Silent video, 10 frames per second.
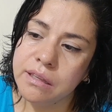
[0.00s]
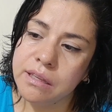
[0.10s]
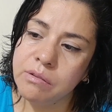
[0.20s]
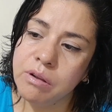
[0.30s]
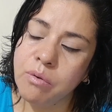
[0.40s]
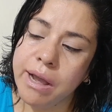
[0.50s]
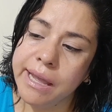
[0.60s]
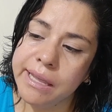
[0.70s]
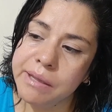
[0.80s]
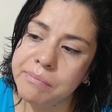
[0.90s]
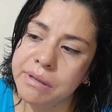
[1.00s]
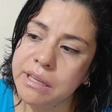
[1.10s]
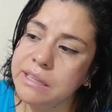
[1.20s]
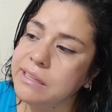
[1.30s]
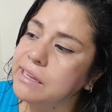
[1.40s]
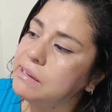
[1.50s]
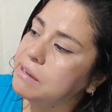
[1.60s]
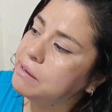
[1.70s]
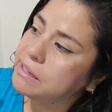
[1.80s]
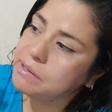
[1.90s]
y luego AM y tiene,
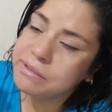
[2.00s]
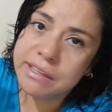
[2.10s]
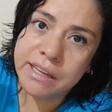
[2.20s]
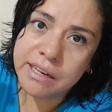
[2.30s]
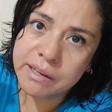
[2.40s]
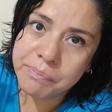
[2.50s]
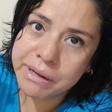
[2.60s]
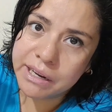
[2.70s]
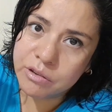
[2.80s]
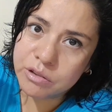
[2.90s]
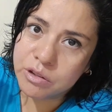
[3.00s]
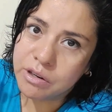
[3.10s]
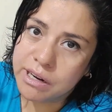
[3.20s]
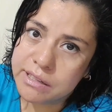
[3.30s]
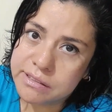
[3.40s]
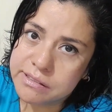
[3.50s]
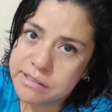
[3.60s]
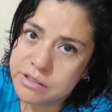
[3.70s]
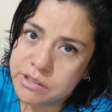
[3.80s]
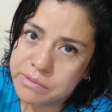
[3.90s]
aquí tiene para controlar las
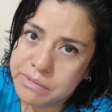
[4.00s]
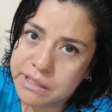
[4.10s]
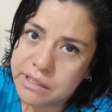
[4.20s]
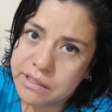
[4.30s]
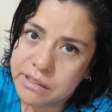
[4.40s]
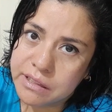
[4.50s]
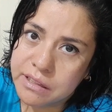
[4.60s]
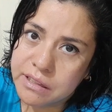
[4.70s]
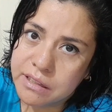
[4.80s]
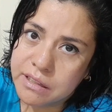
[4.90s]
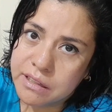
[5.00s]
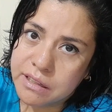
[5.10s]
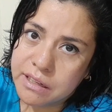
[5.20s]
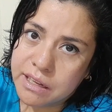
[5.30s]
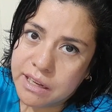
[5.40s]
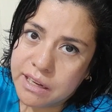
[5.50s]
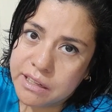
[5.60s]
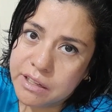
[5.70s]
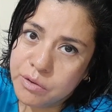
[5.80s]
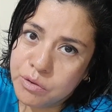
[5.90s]
estaciones.
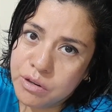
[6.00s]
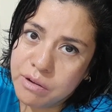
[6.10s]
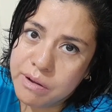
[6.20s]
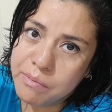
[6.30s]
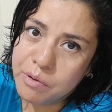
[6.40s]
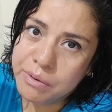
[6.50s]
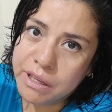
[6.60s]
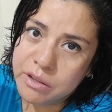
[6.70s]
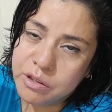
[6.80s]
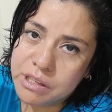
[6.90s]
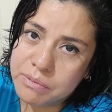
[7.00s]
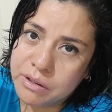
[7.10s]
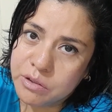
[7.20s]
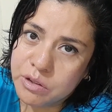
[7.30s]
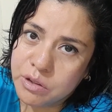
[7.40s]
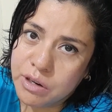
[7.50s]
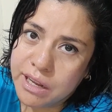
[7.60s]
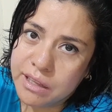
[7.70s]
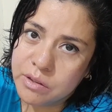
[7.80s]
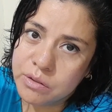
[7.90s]
Aquí uno las va moviendo y las va
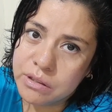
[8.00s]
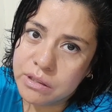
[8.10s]
controlando.